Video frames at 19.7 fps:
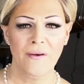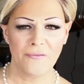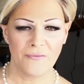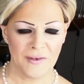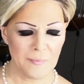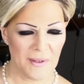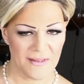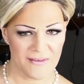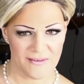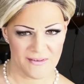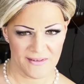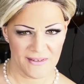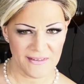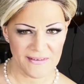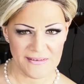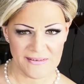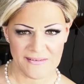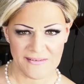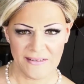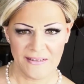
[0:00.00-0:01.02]

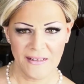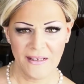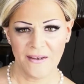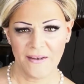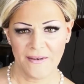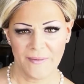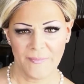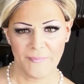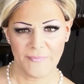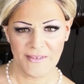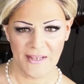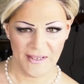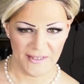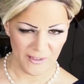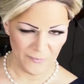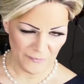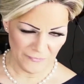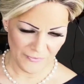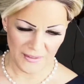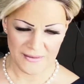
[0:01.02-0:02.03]
Filmansatz, ähm, der
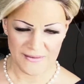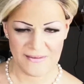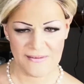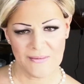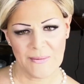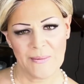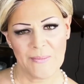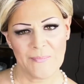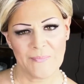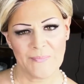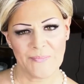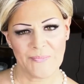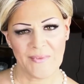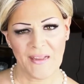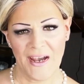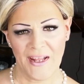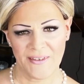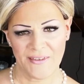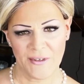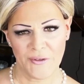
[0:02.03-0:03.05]
ebenfalls ähm,
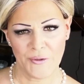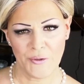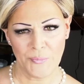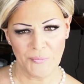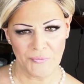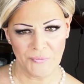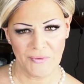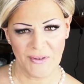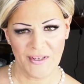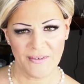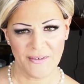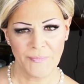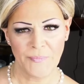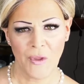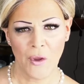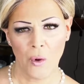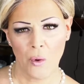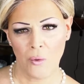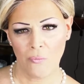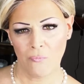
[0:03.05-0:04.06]
handgeknüpft wird
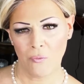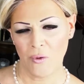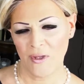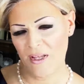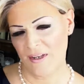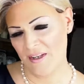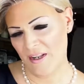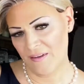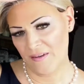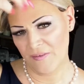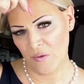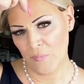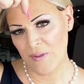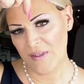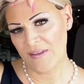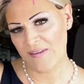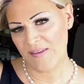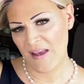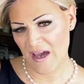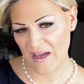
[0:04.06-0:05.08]
wo ihr dann
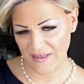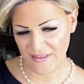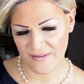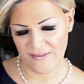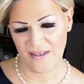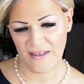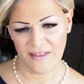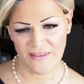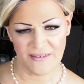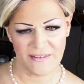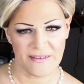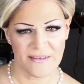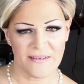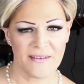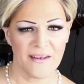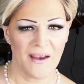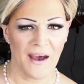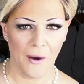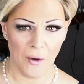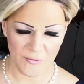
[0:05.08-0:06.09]
zumindest eine
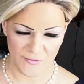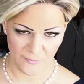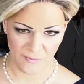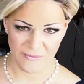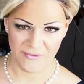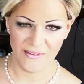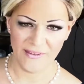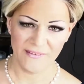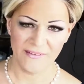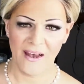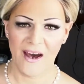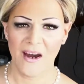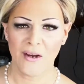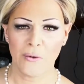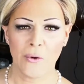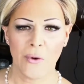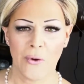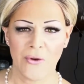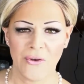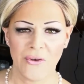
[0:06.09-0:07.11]
Seite aus dem Gesicht tragen
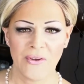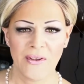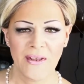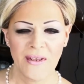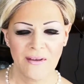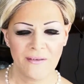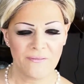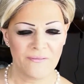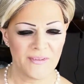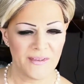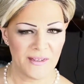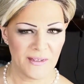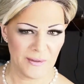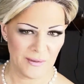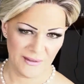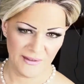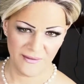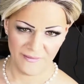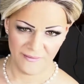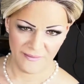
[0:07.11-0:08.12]
könnt, wie
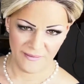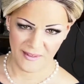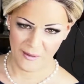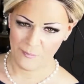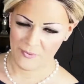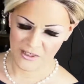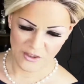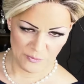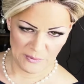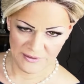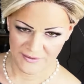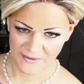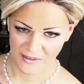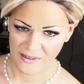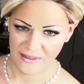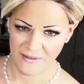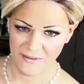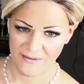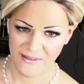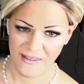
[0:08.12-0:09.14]
in dem Beispiel, das ihr
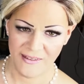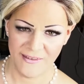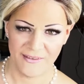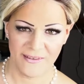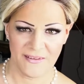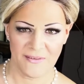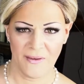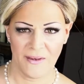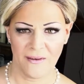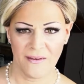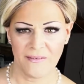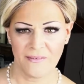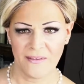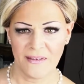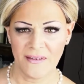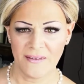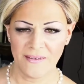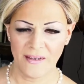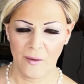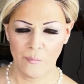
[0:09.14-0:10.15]
hier seht. Das wäre
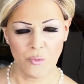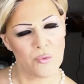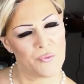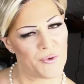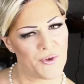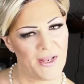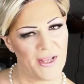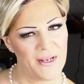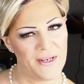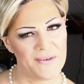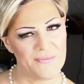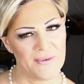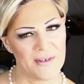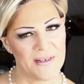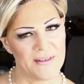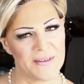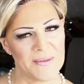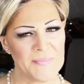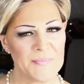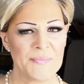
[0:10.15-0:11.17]
die Tabu von
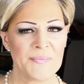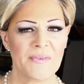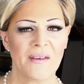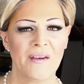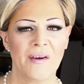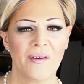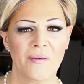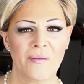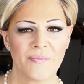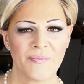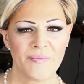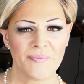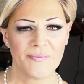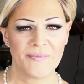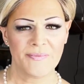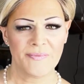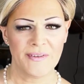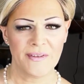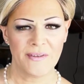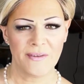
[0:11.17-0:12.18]
Ellenwille
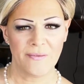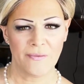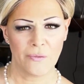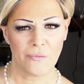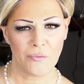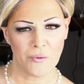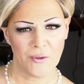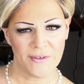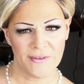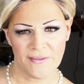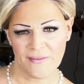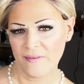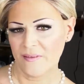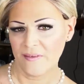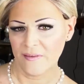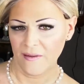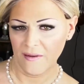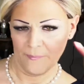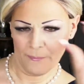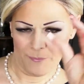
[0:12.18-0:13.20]
die sowohl
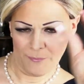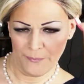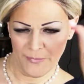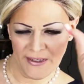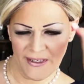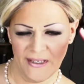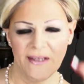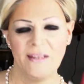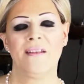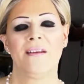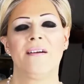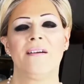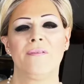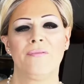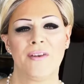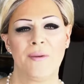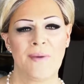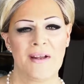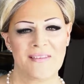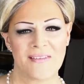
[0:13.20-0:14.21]
diesen
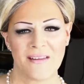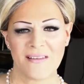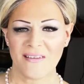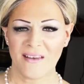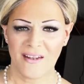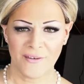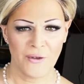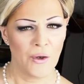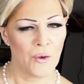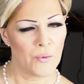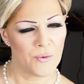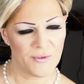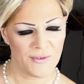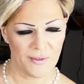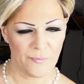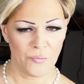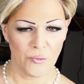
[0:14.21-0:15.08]
Mini-Filmansatz hat und den